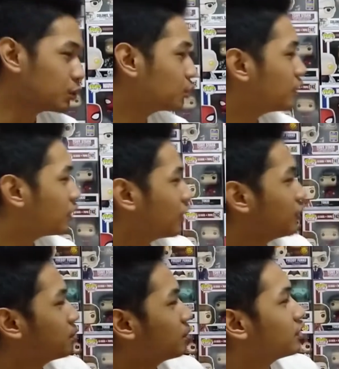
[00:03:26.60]
tuwing
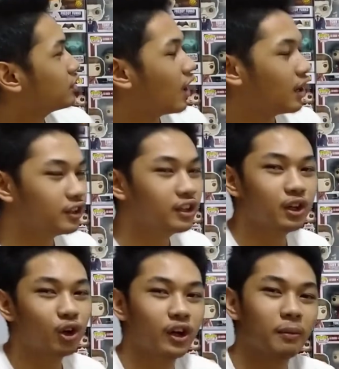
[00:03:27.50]
Christmas,
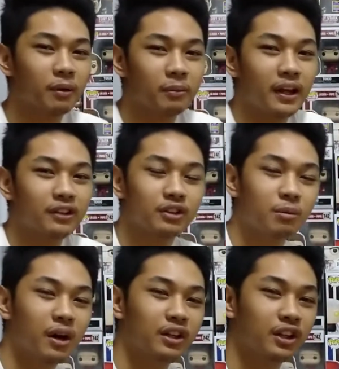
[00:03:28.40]
holiday, o kaya pag may extra
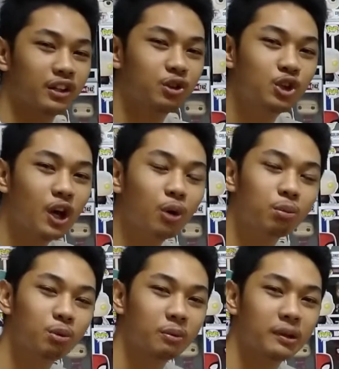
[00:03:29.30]
money, doon lang ako
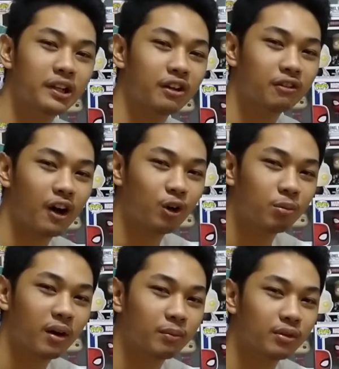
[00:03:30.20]
bumibili ng Funko
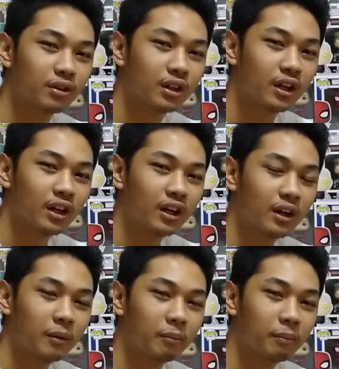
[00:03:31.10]
Pops.
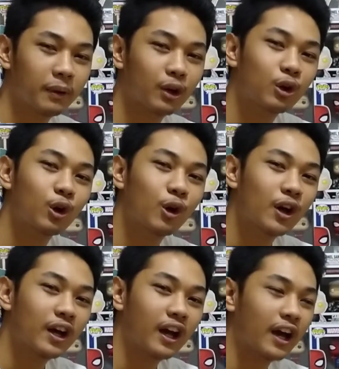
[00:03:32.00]
Pero,
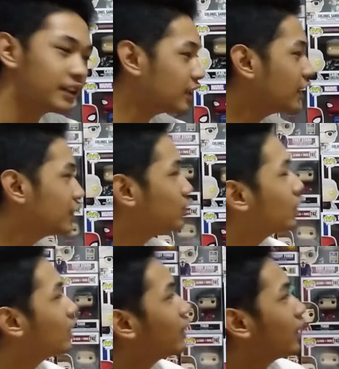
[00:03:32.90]
kahit na ganito
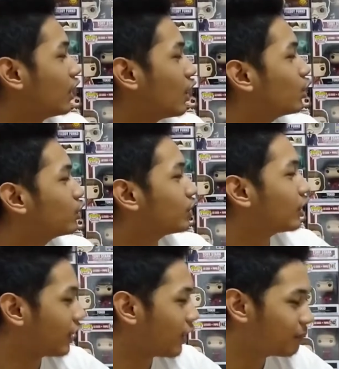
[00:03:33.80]
lang kaon,
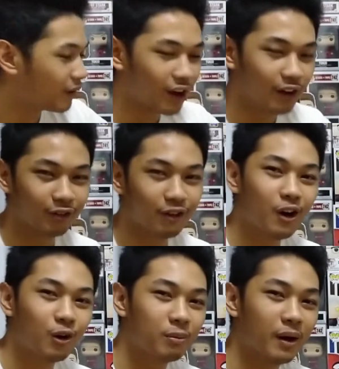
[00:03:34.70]
karami ang aking
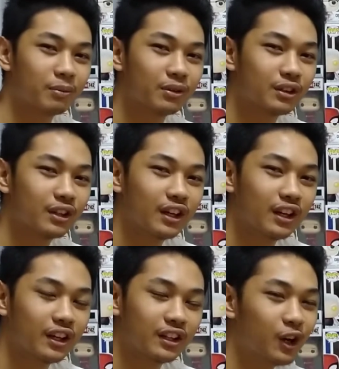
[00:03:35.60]
Funko Pops,
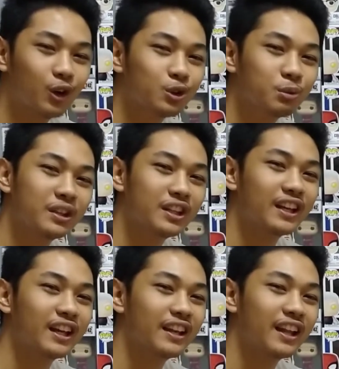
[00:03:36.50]
hindi ako
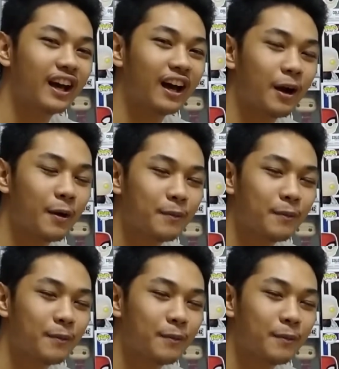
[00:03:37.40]
tumitigil na